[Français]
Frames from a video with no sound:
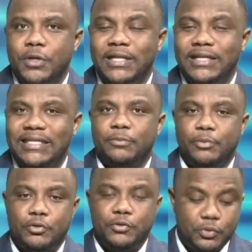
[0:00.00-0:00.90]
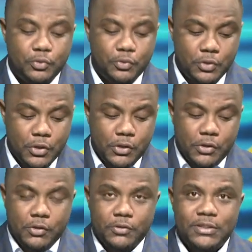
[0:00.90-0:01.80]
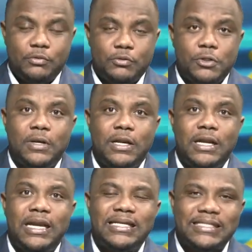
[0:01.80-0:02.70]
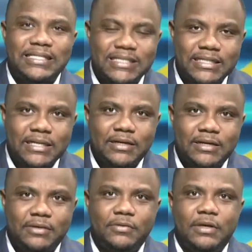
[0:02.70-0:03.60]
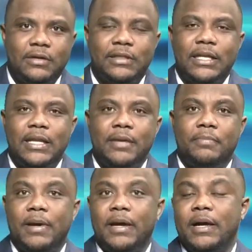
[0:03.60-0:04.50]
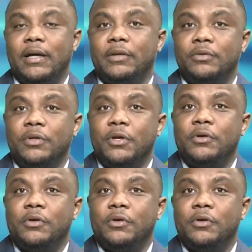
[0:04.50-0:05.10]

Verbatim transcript: Il est très important, sinon, euh, si on se laisse entraîner par